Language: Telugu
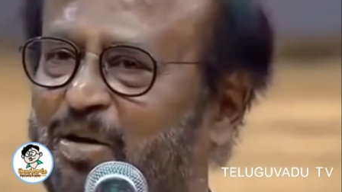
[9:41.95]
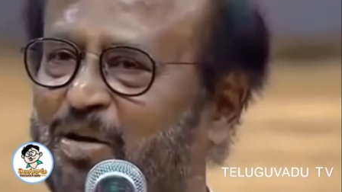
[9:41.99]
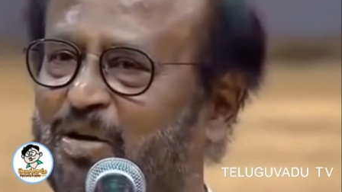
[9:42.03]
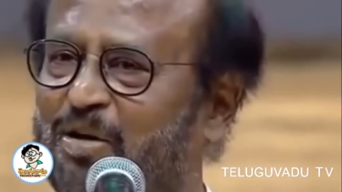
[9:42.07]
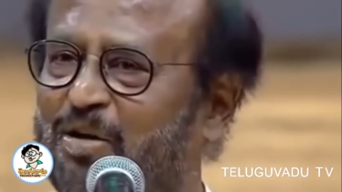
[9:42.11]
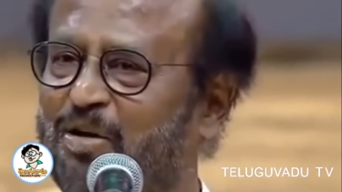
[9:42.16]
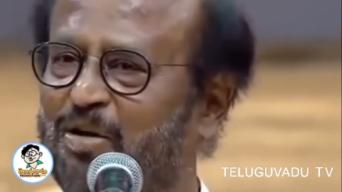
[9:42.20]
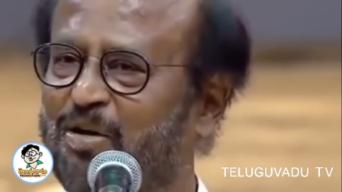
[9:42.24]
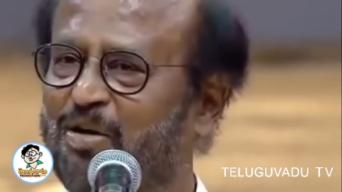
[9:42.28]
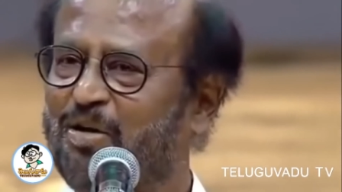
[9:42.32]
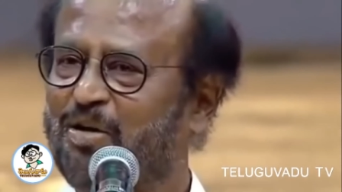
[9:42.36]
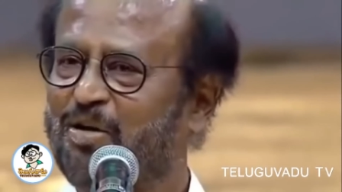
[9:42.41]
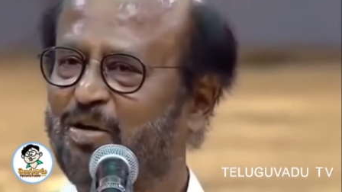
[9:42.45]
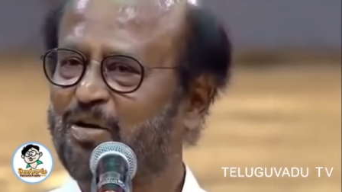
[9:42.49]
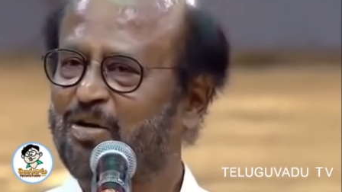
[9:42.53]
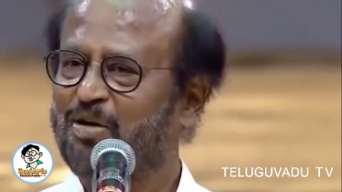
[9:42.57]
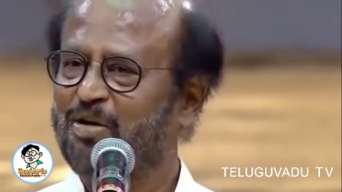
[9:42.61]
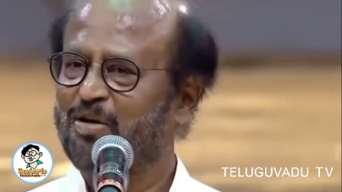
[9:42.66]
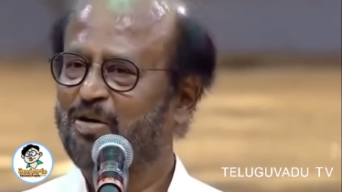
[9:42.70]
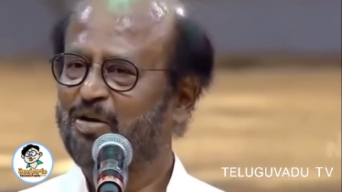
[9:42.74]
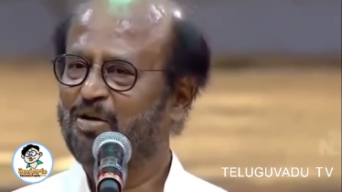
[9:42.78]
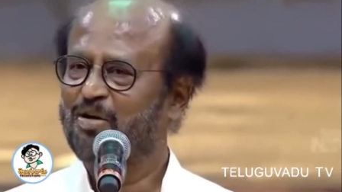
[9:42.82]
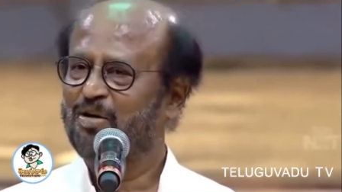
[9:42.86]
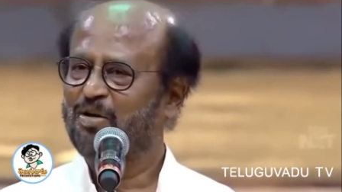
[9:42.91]
రజనీకాంత్ ఒక మాట
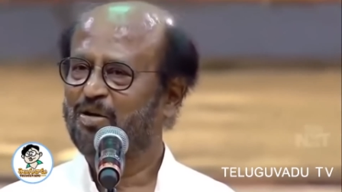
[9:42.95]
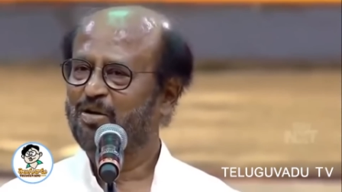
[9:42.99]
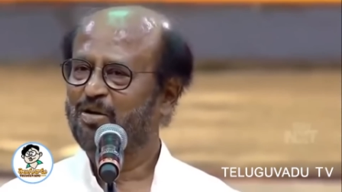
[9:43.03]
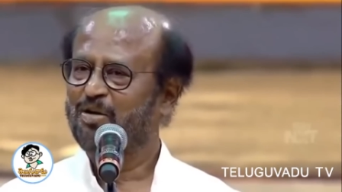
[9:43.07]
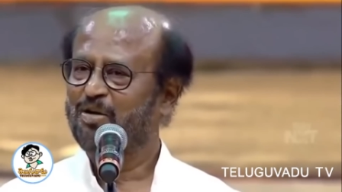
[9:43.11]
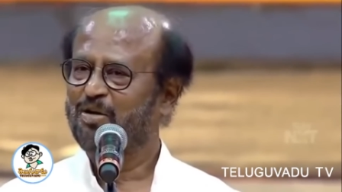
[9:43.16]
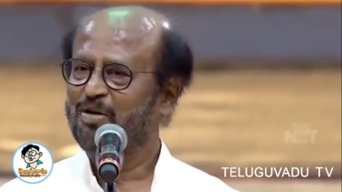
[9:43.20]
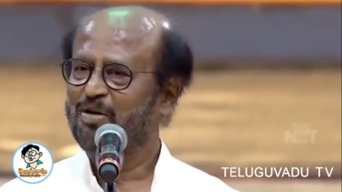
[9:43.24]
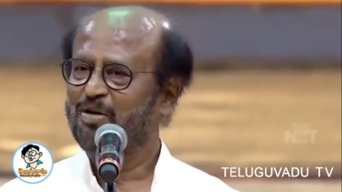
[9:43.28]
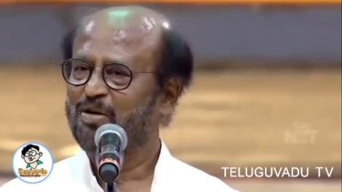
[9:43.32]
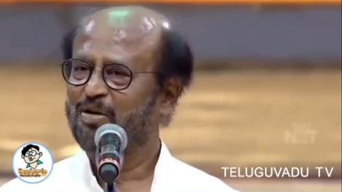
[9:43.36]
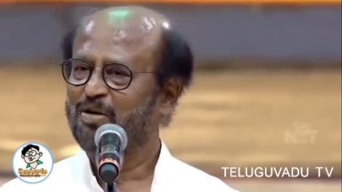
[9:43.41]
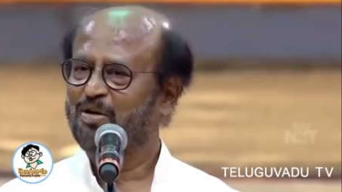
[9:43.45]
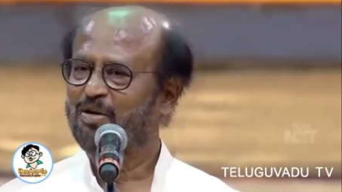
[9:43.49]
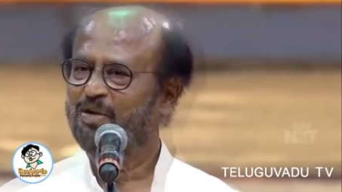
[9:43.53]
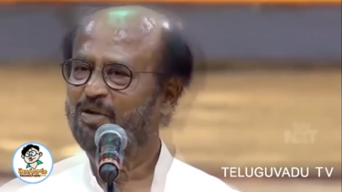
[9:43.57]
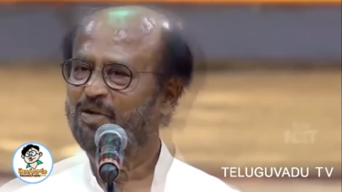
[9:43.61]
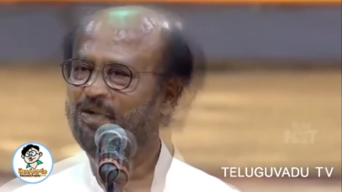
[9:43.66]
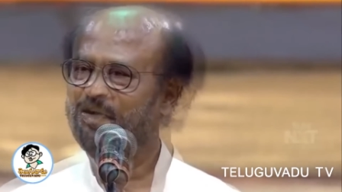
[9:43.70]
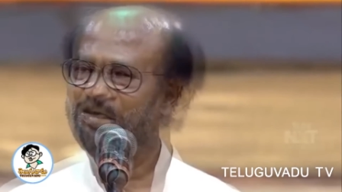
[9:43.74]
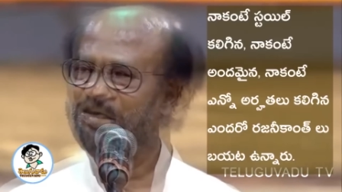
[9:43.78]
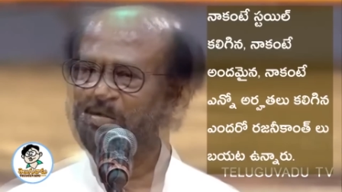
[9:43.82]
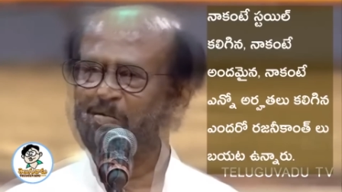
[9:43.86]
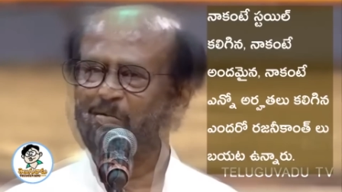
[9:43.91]
అన్నారు
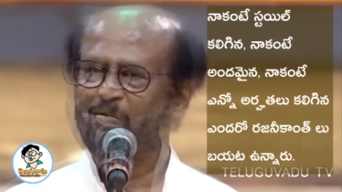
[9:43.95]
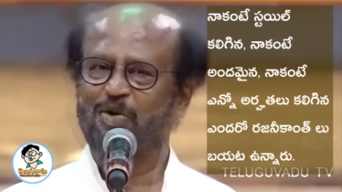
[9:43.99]
అదేంటంటే